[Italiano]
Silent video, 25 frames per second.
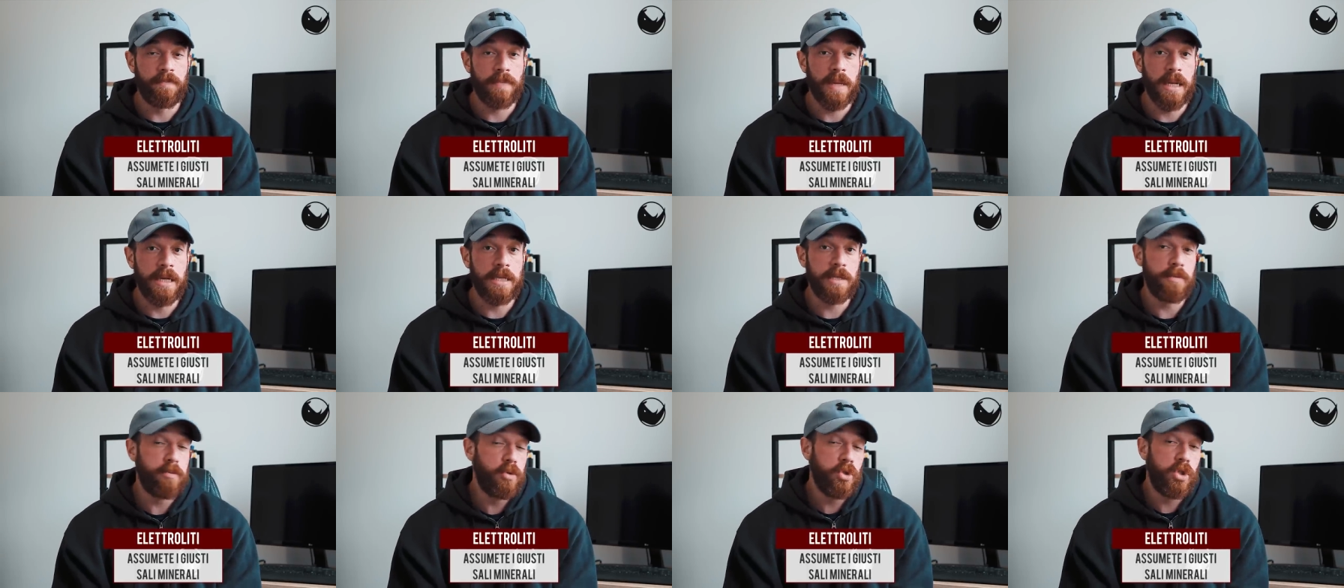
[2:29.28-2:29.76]

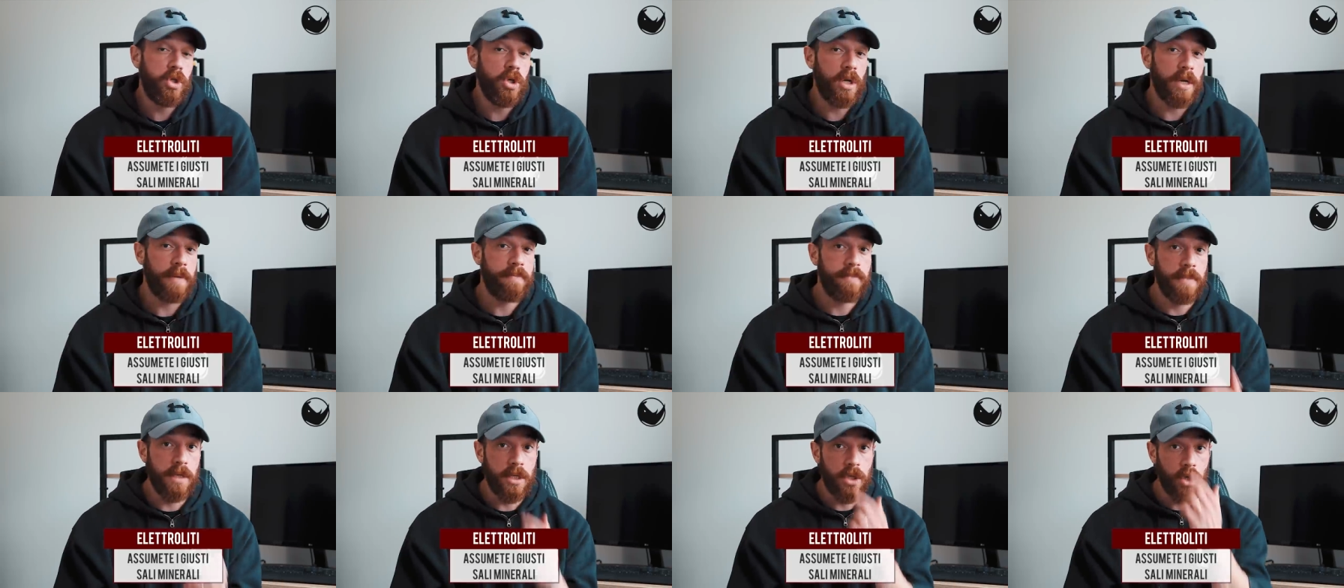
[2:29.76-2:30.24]

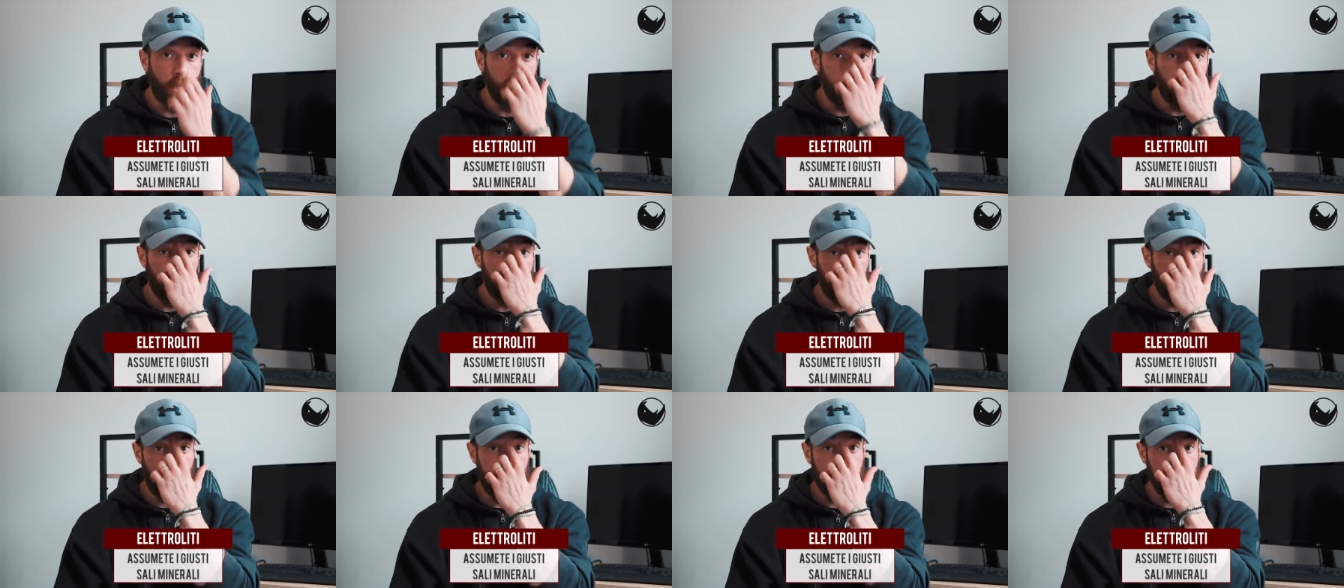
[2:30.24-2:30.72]
l'espulsione di
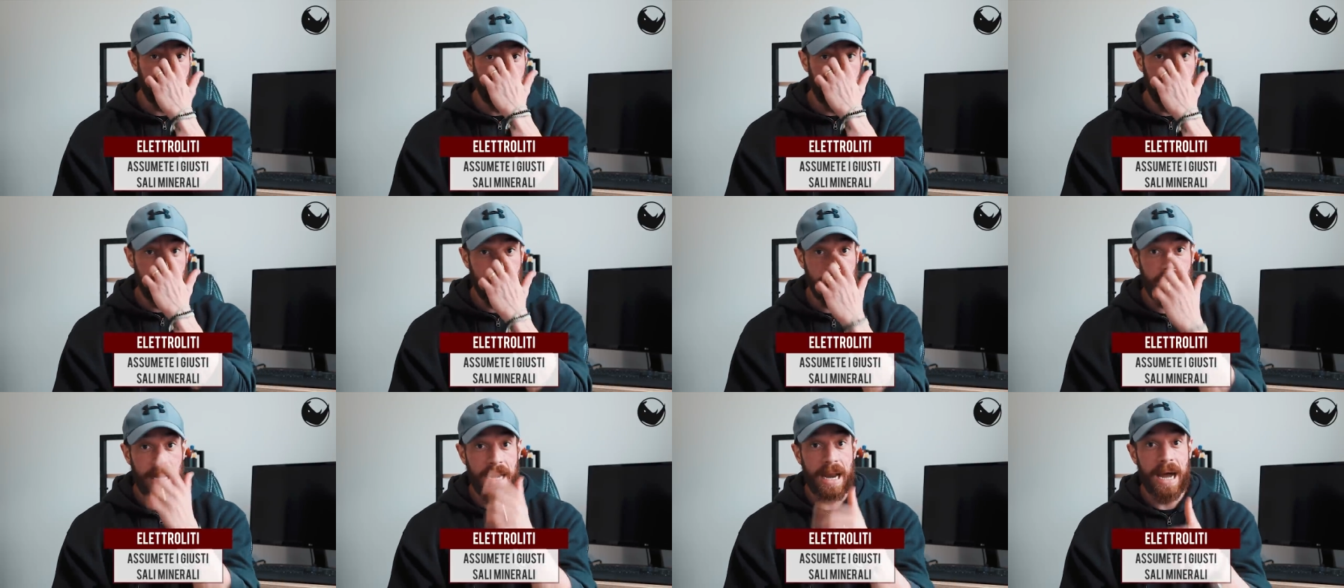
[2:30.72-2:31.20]
sodio
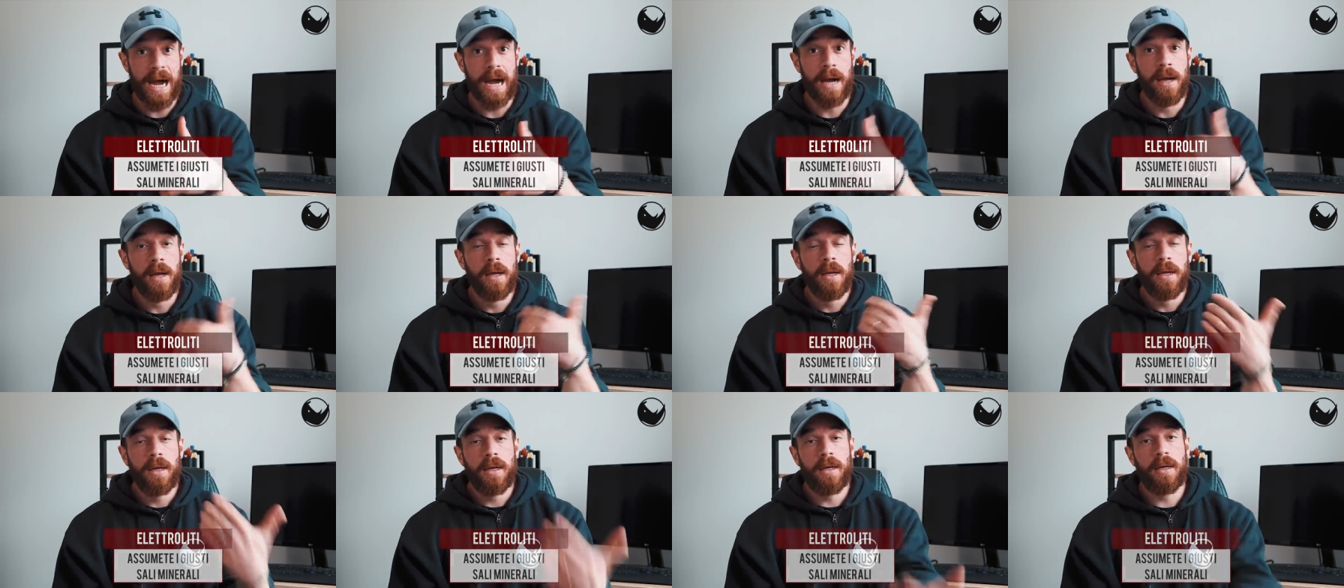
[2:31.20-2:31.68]
durante la
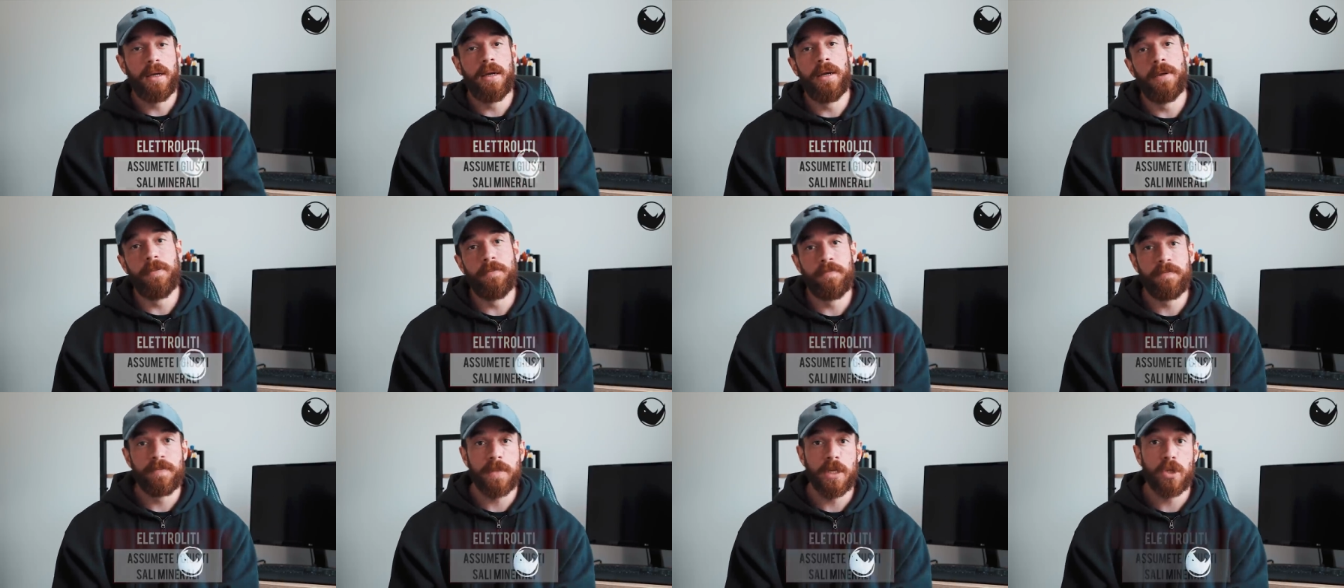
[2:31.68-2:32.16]

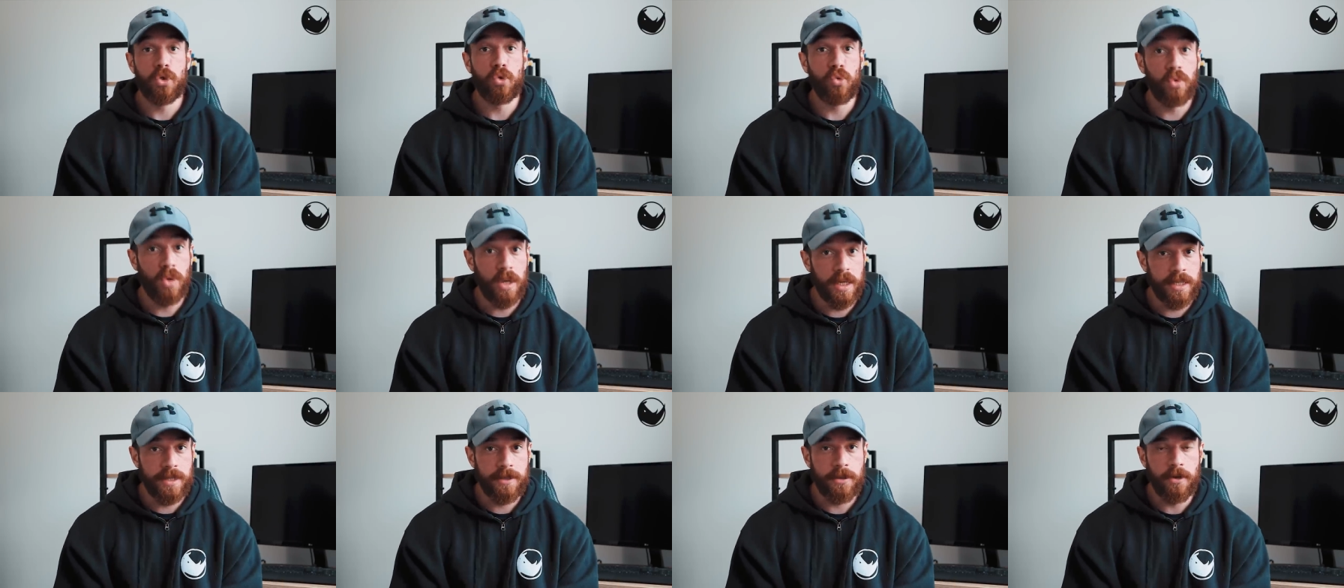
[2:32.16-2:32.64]
ehm,
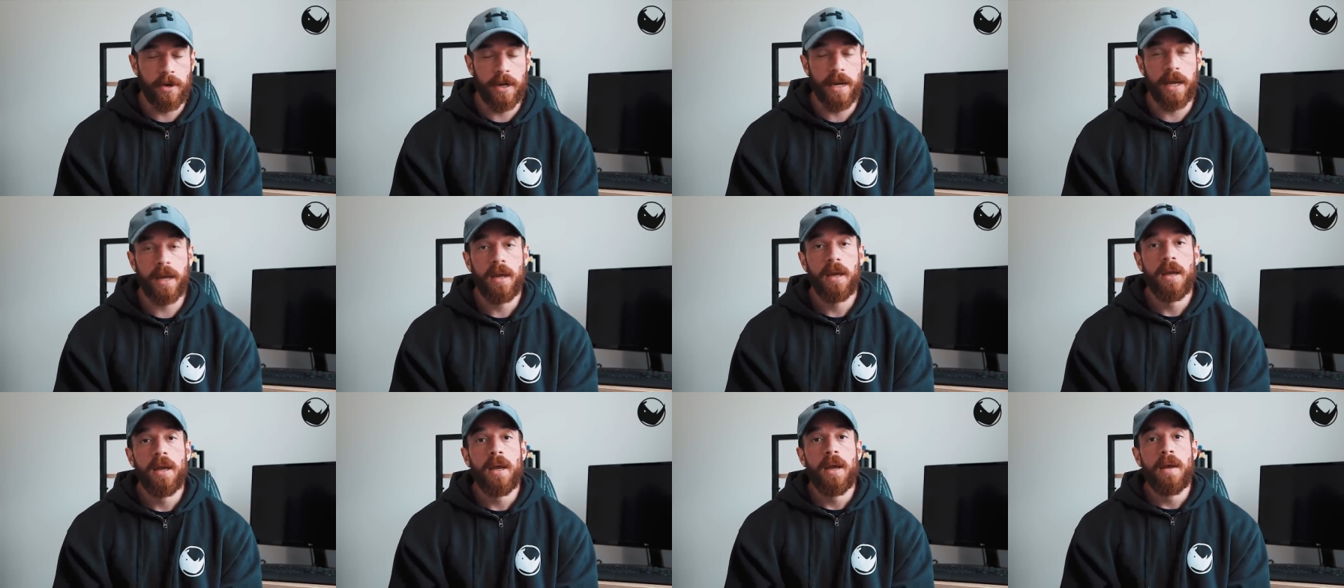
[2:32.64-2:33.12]

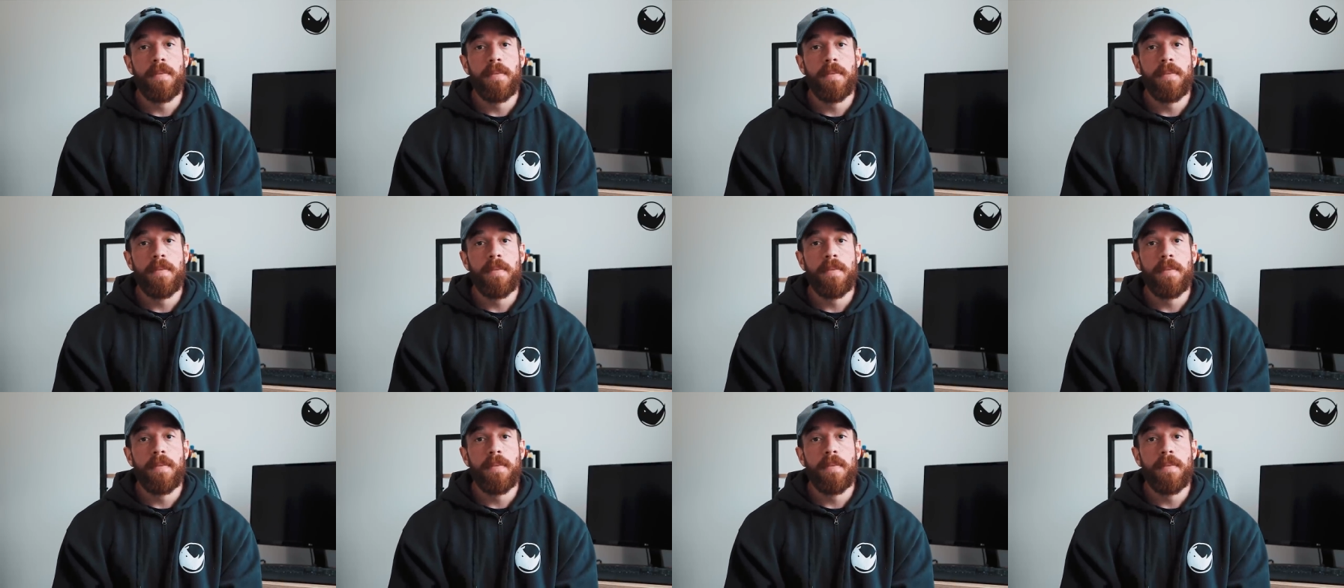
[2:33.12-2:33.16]
sudorazione,